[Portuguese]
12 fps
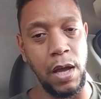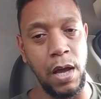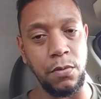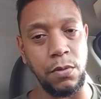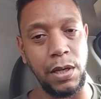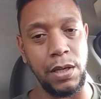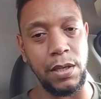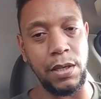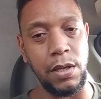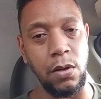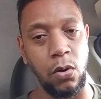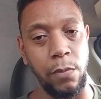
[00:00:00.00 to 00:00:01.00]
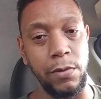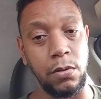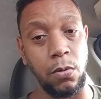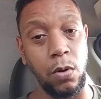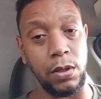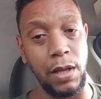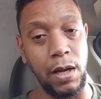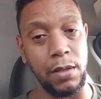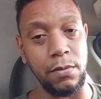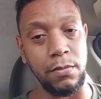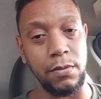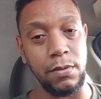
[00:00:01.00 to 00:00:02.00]
era o quilômetro
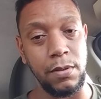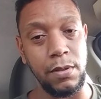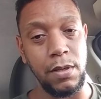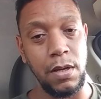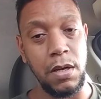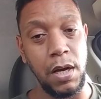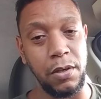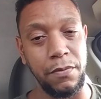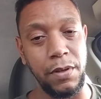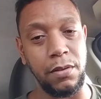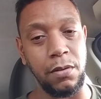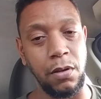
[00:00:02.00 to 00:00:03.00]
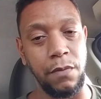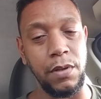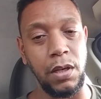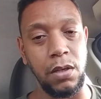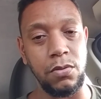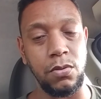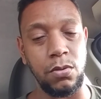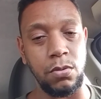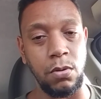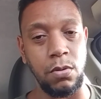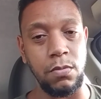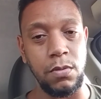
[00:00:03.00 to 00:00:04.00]
rodado, a 99
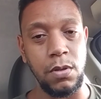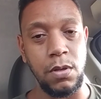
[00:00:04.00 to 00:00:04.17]
lançou